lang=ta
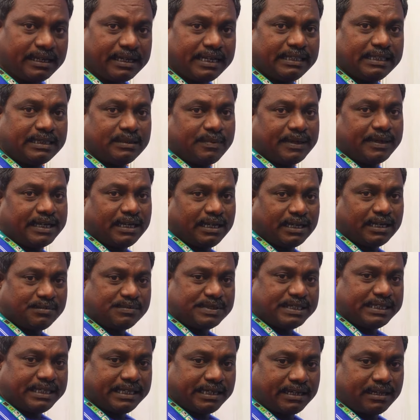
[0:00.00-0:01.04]
அனைத்து பயிர்களுக்கும்
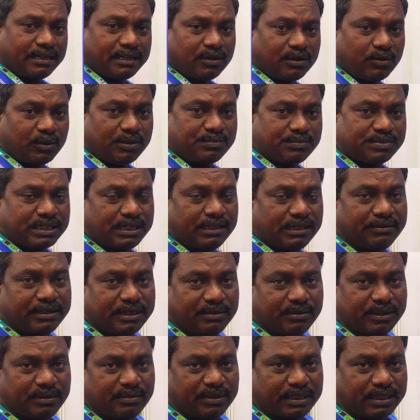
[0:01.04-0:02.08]
சீராக உரம் செல்ல
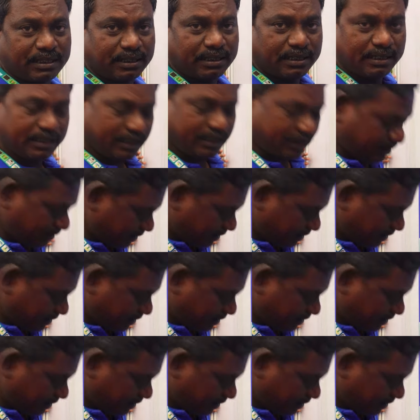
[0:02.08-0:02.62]
வேண்டும் என்பதற்காக